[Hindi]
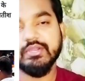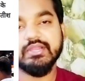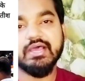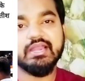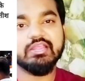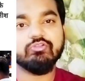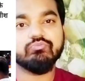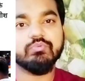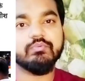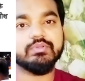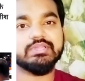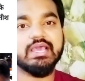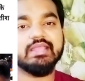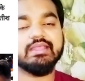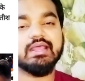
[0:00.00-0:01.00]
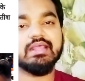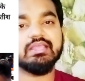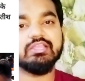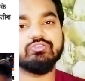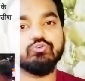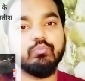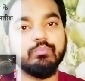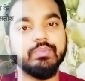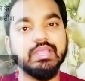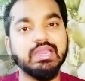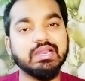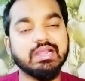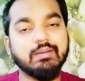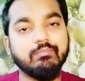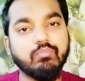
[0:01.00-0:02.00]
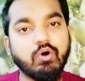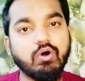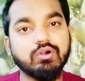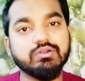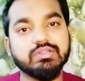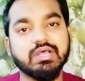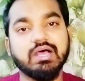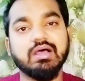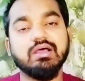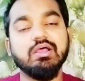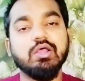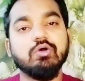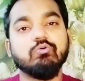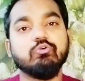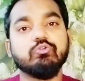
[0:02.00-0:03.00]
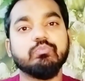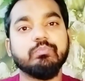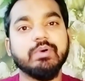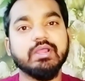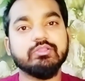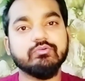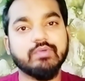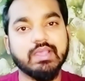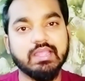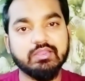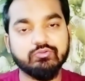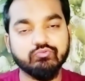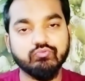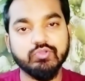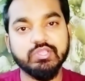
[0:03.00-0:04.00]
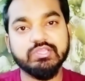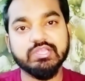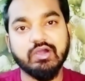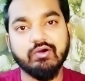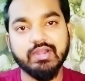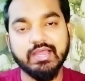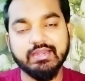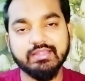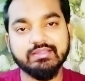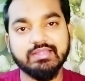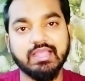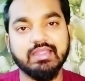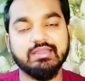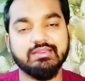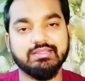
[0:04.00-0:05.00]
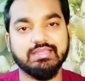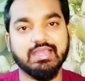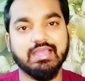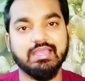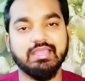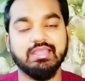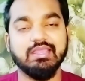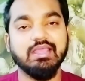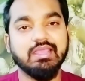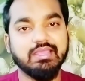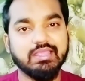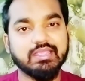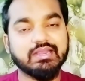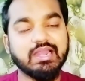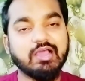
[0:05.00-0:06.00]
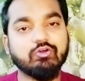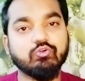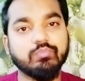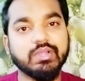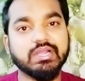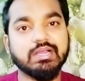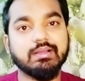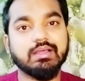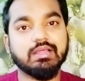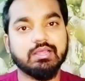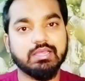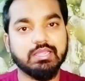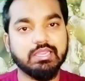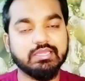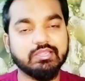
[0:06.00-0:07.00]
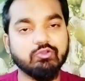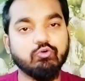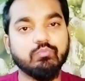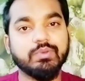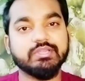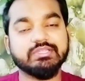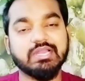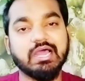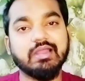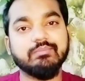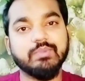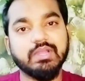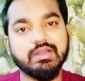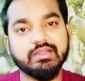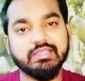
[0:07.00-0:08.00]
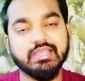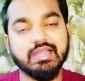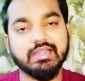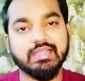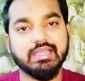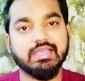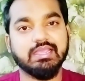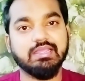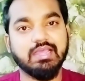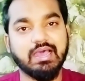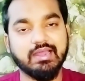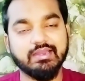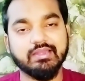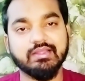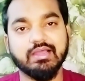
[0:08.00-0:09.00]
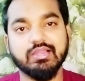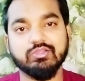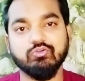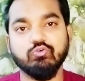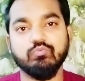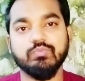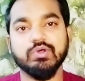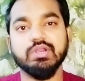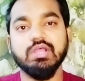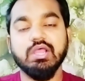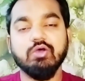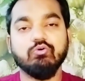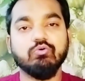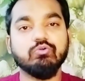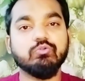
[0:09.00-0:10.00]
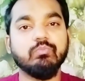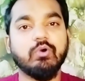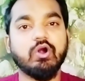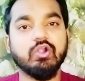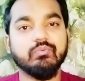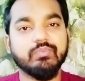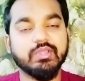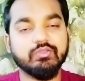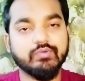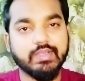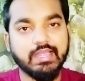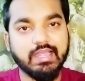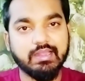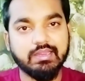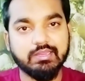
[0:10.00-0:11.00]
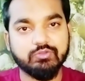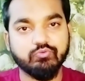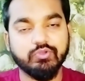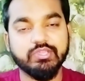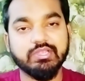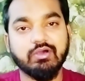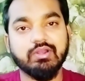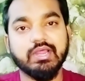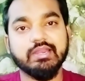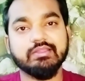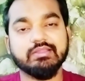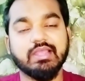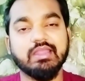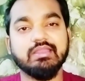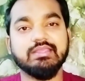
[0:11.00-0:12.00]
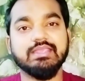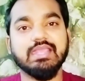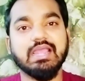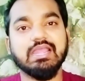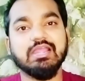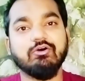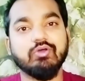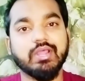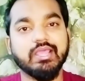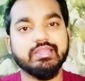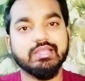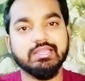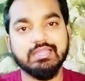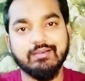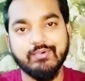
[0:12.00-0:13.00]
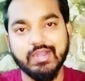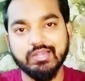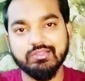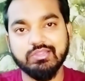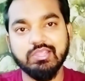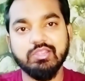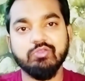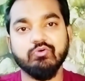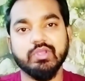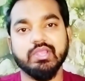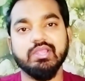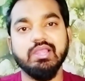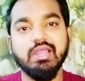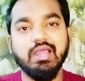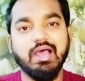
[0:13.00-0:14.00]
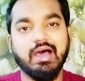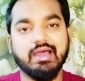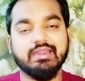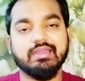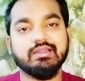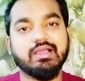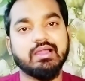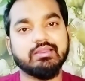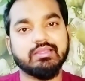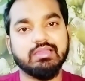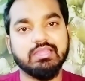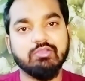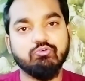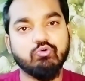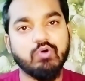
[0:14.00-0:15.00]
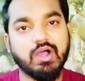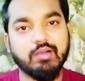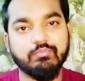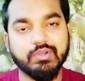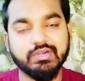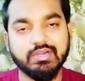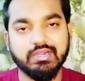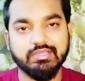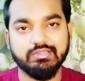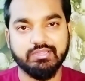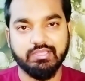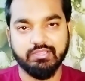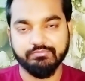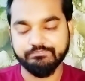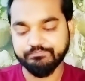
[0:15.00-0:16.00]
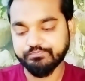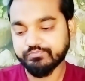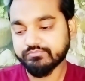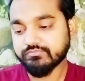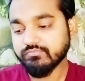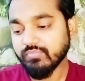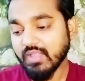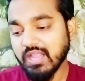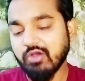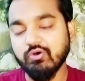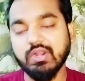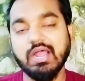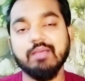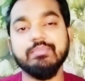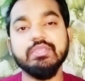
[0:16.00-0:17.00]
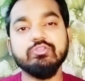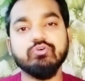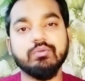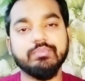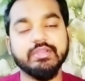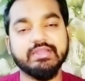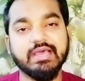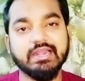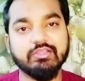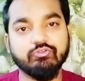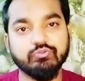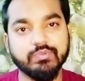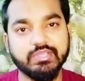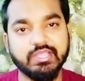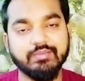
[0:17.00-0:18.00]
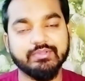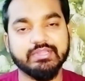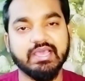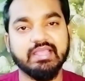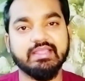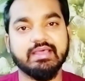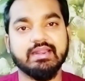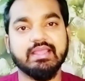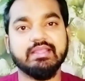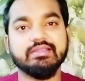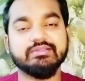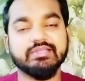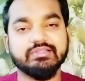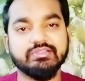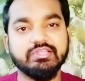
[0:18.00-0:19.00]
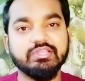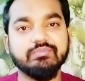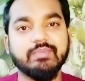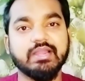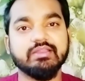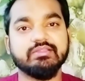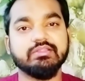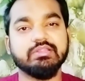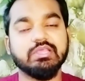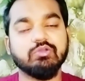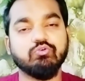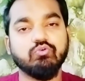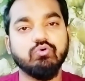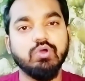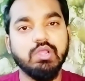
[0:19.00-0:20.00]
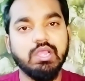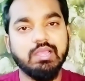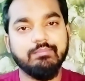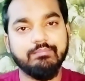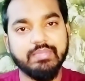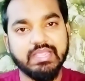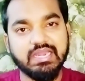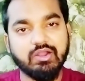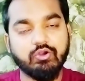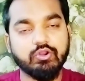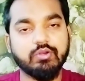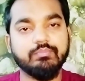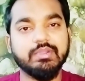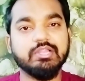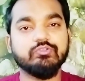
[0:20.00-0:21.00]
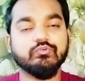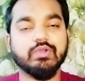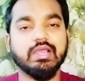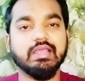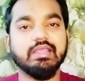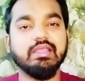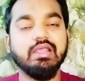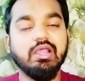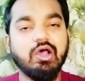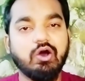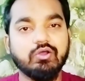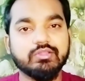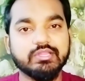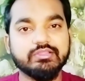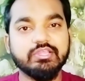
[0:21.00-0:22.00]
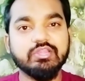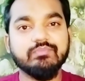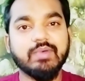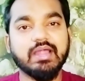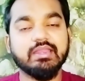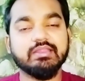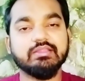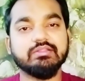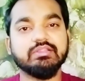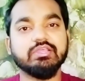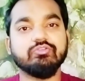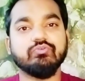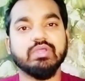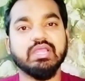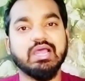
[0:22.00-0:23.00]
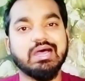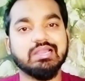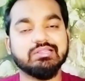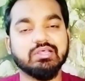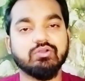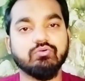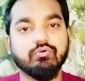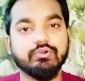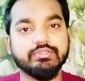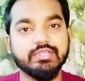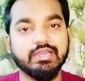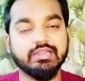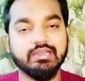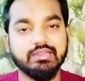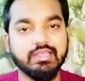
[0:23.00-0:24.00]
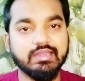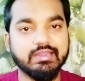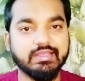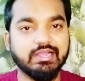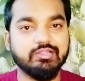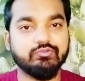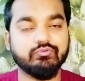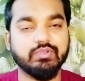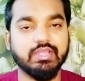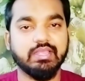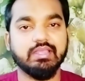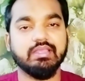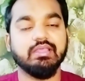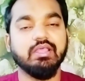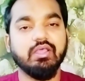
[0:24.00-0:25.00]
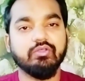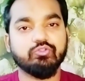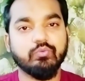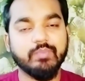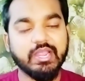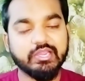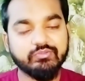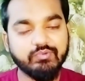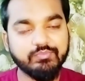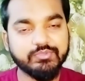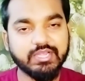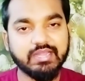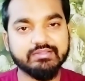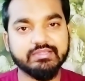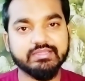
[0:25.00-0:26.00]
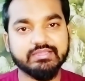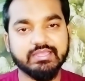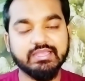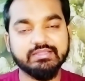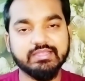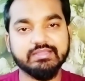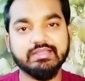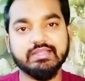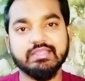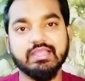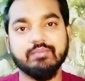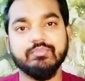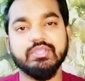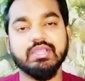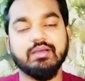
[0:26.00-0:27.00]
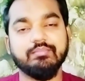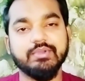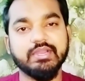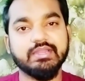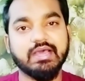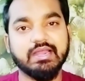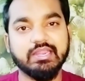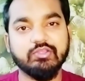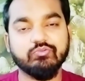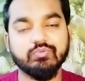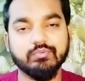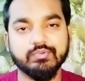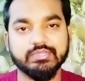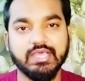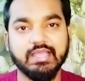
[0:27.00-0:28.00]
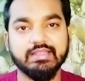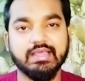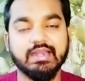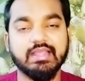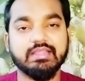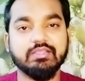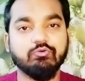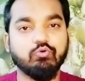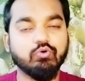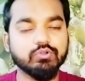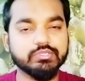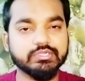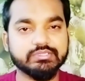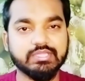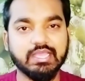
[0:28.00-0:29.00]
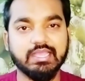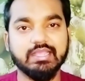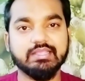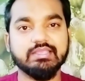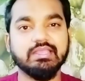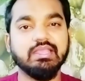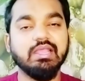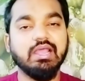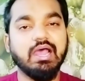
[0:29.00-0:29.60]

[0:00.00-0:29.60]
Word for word: अपडेट आ रही है उसमें बताया जा रहा है कि जो बेल खेल का बॉन्ड था उस पर जो है जूही चावला ने साइन किया है एक लाख रुपए का इनके ऊपर चलान भी किया गया है आर्यन खान के ऊपर उस बॉन्ड पे जो है जूही चावला ने साइन किया है और एज अ जमानती जो है आर्यन खान के लिए वो वहाँ पर खड़ी थी और अभी जो अपडेट आ रही है उसमें ये बताया जा रहा है कि सतीश माने सिंधे को बेल ऑर्डर मिल चुका है और सतीश माने सिंधे जो है आर्थर रोड जेल के लिए निकल चुके हैं तो मैक्सिमम चांसेस है जैसा कि अभी अपडेट आ रही है उसमें बताया जा रहा है कि हो सकता है कि